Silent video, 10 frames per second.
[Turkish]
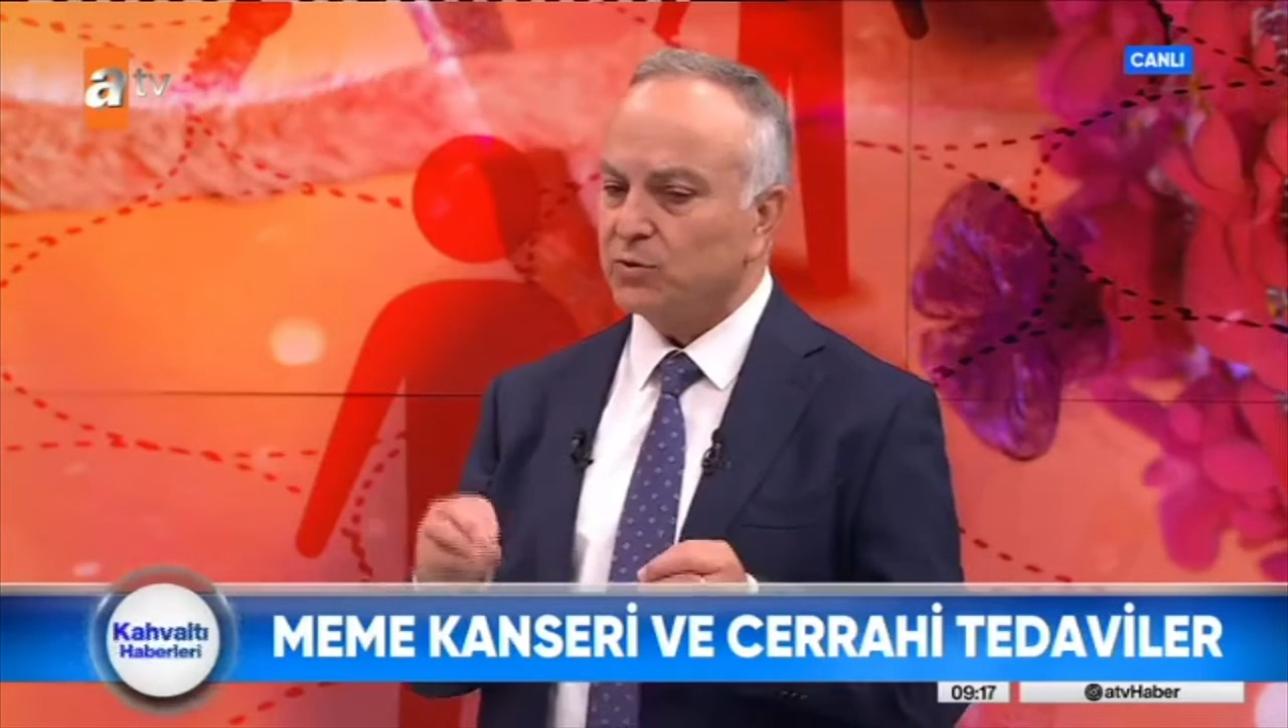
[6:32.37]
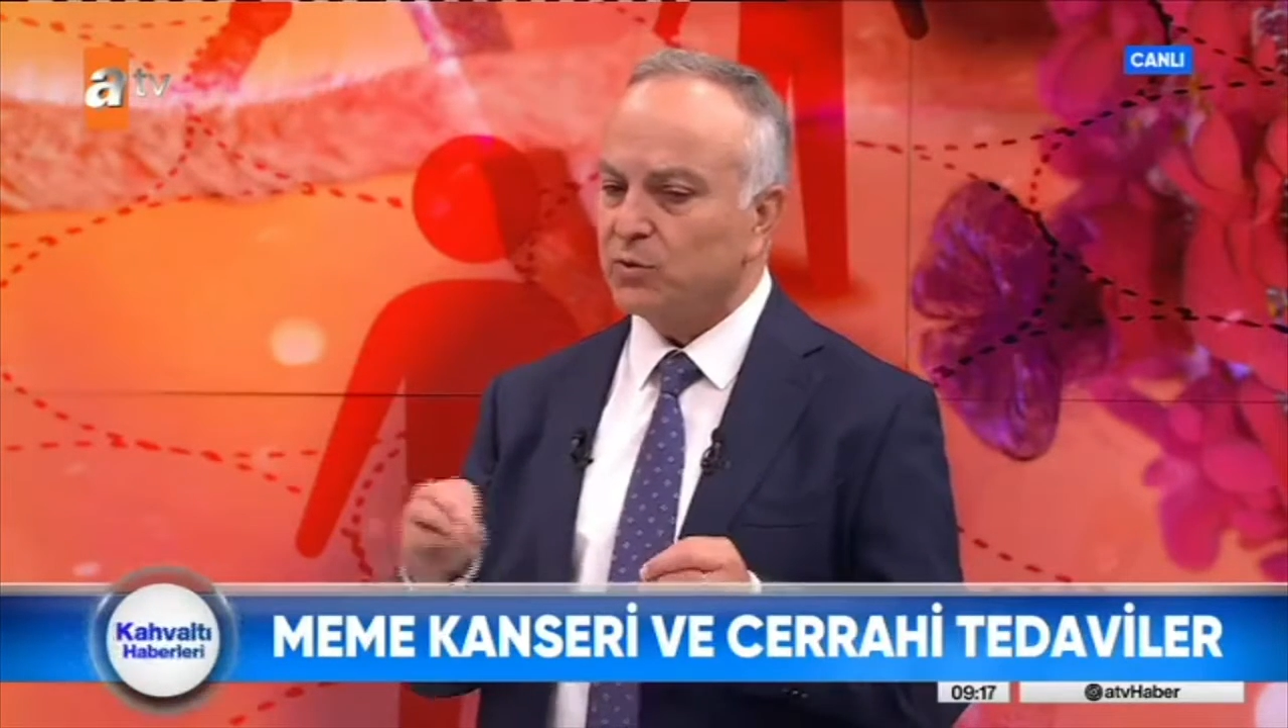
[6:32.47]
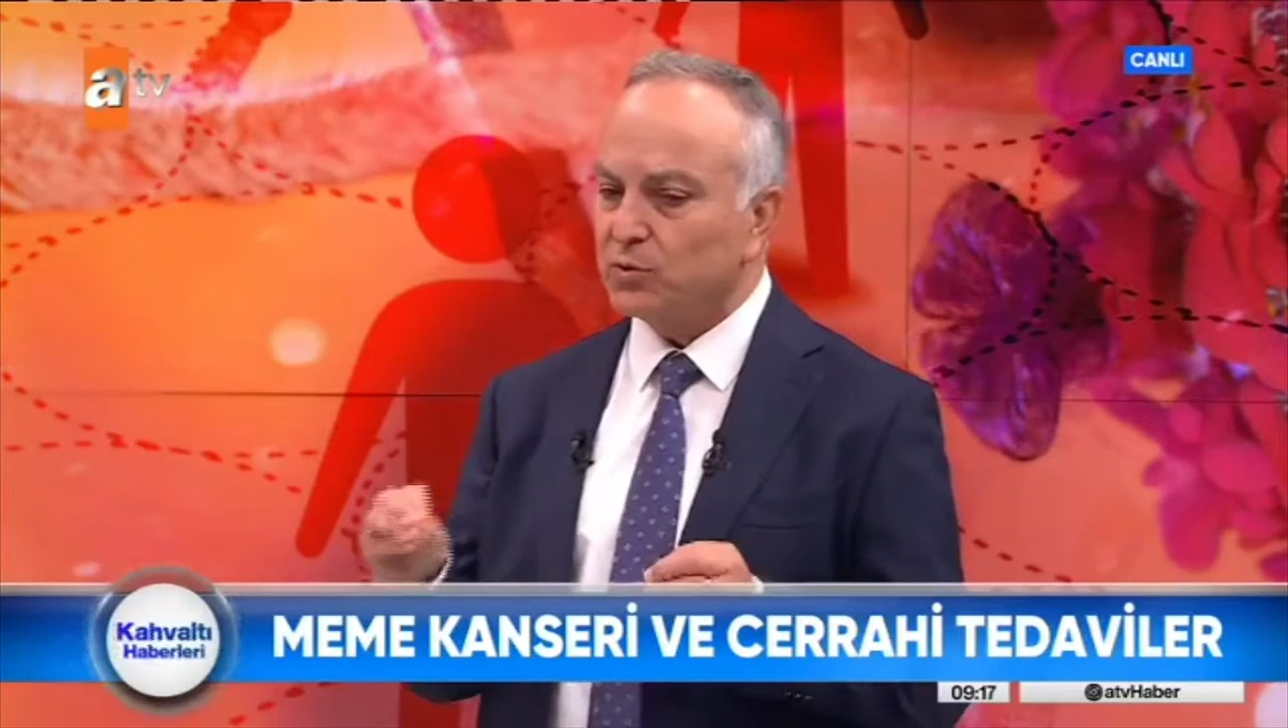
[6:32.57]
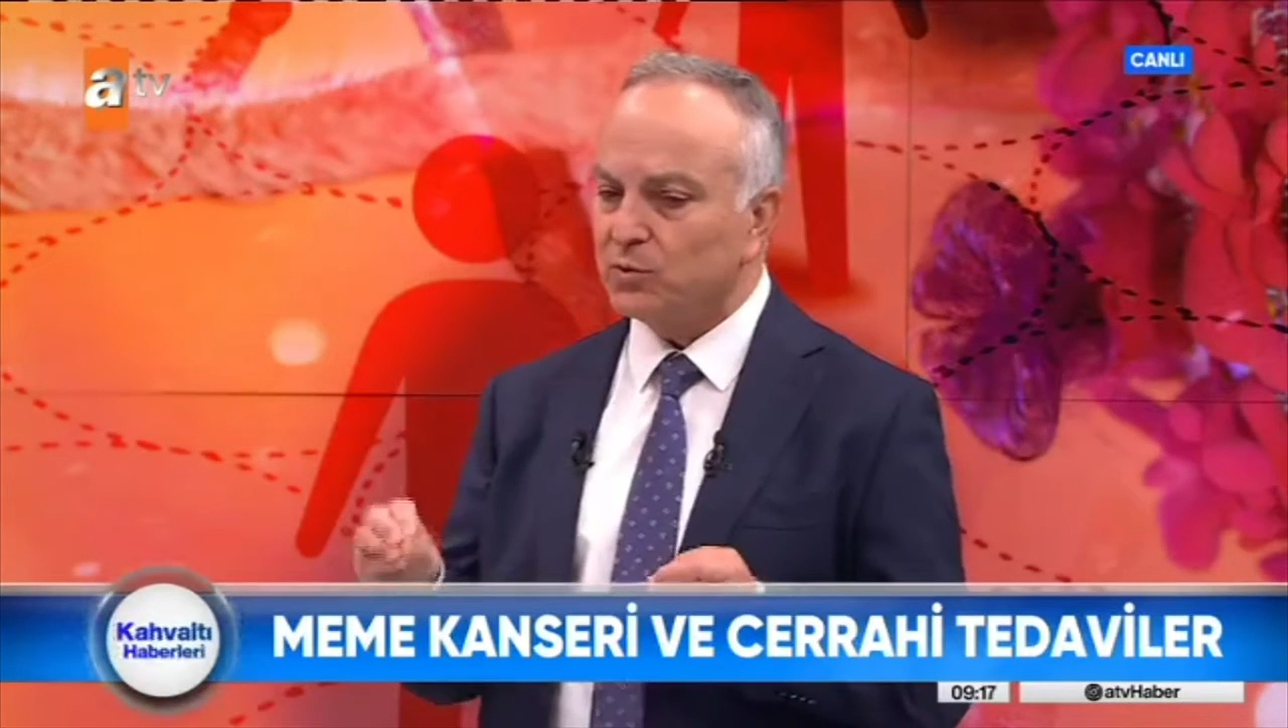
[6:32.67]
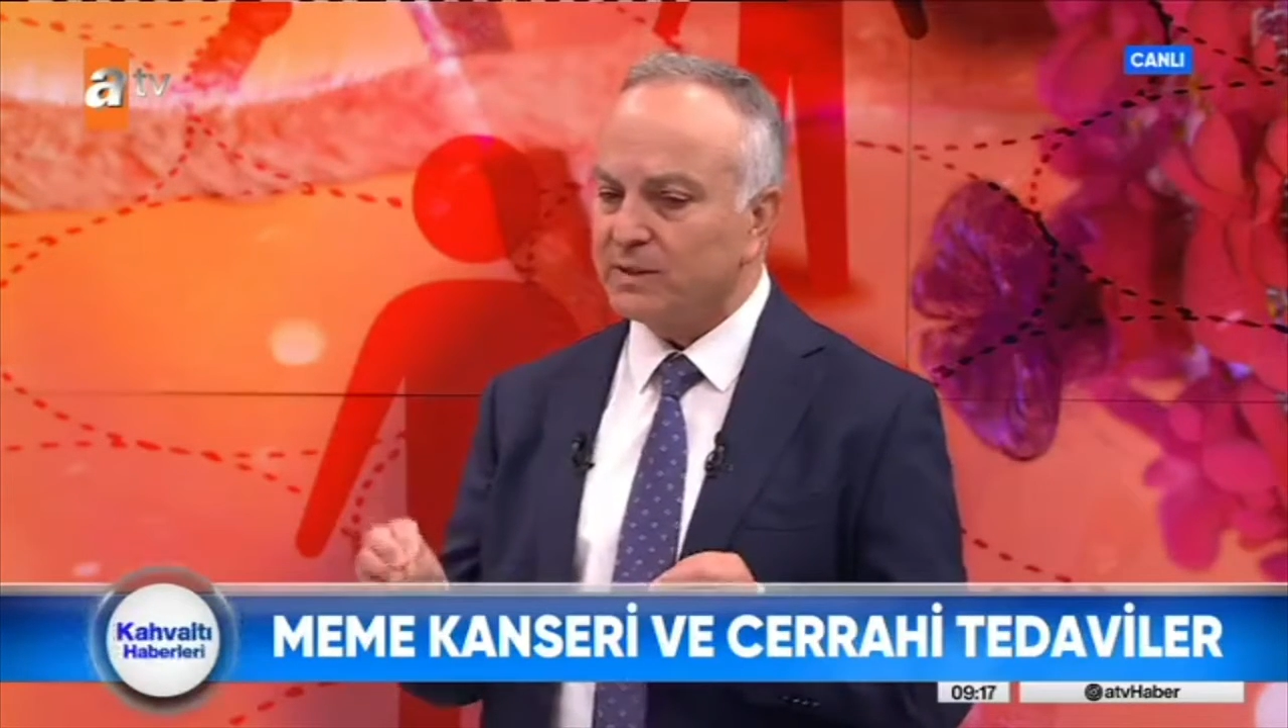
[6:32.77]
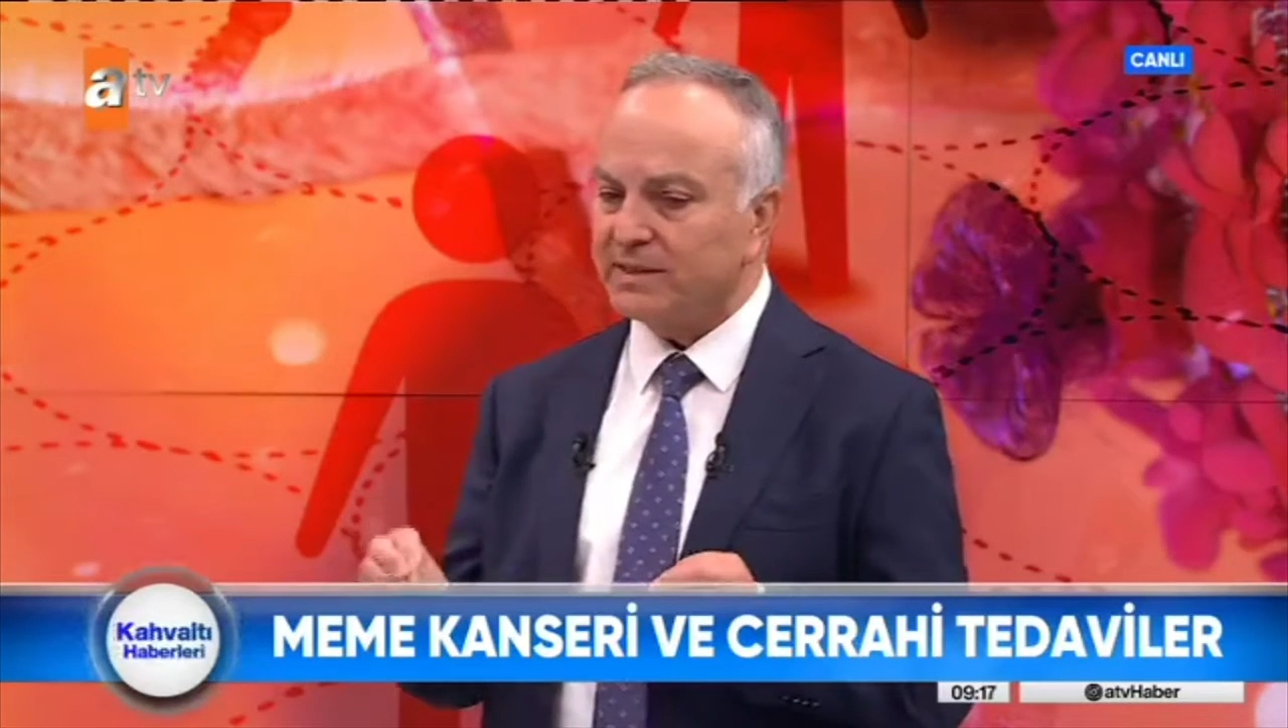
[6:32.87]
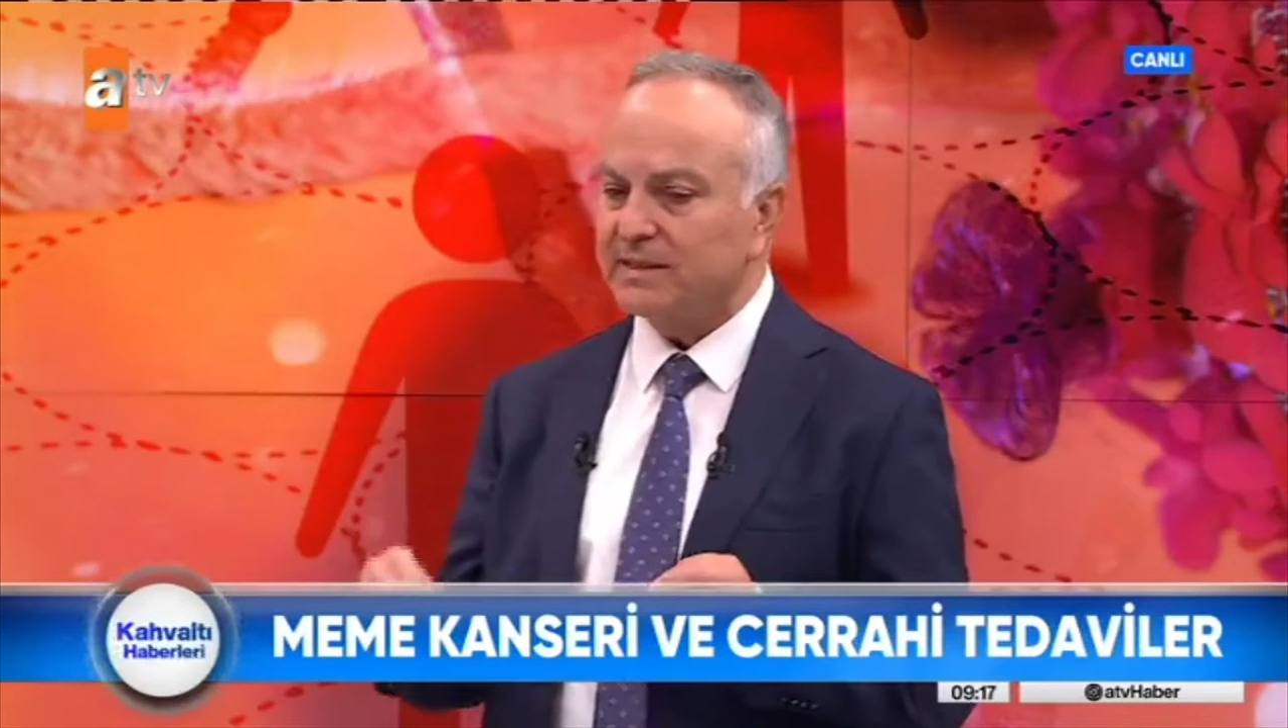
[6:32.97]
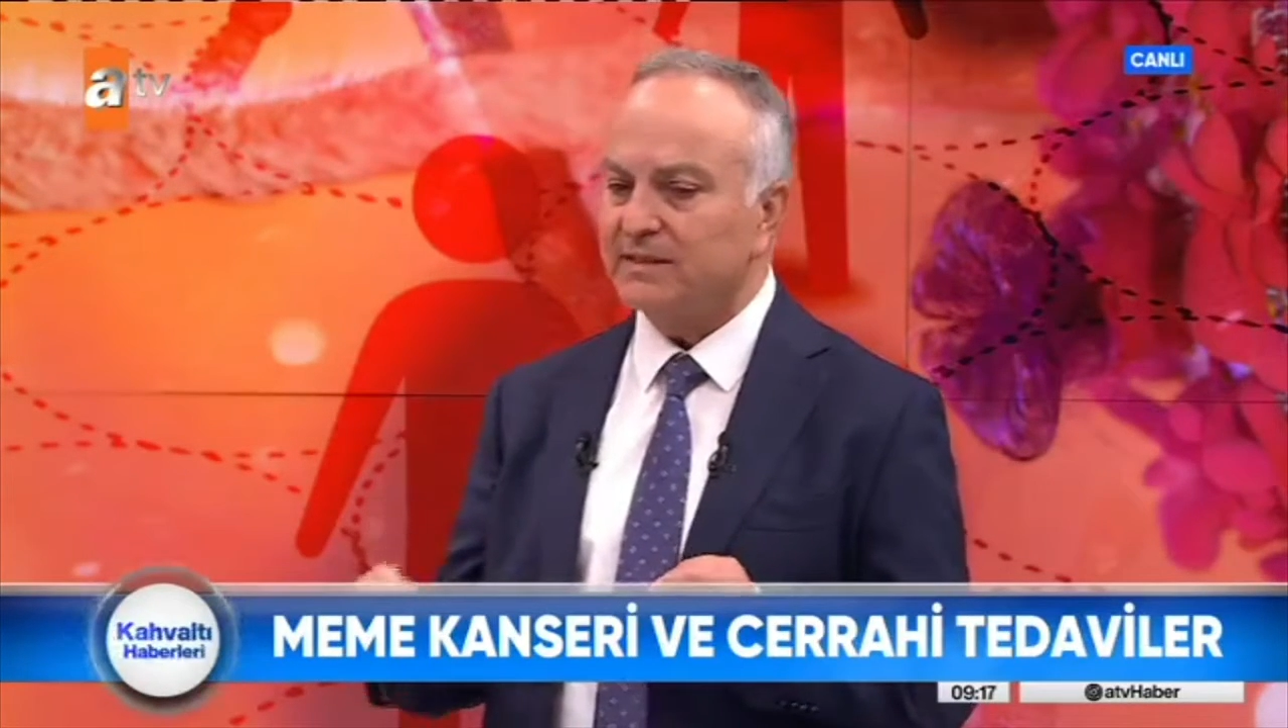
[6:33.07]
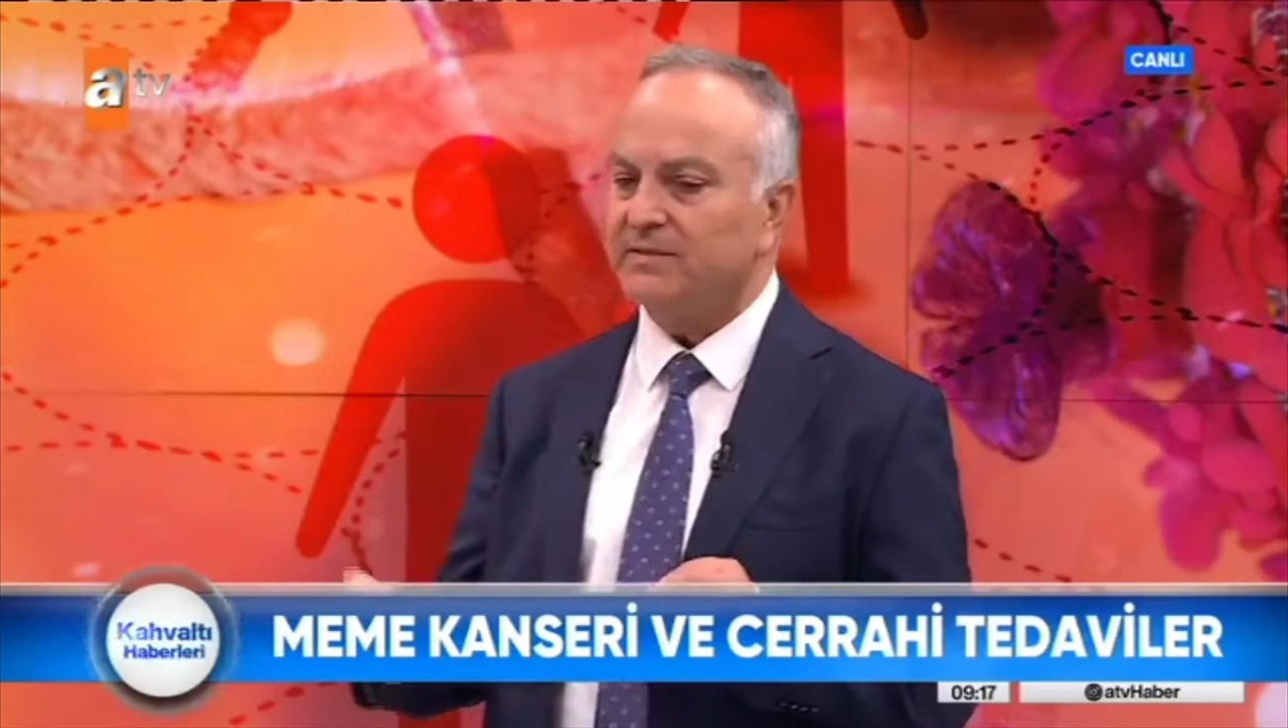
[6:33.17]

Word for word: korunması